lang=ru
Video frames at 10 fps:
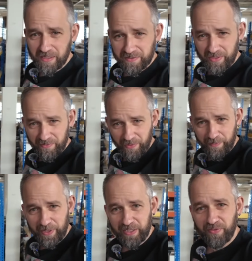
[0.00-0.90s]
на своей
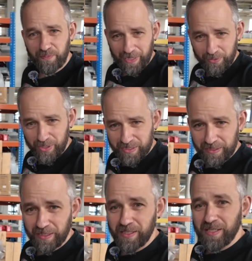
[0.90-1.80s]
фабрике в
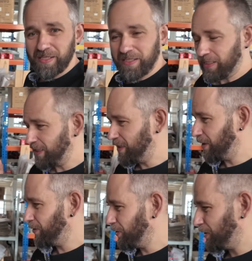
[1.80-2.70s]
Подольске и
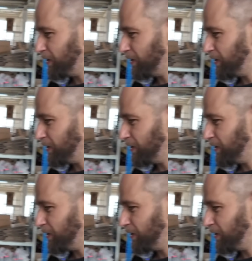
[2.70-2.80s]
делают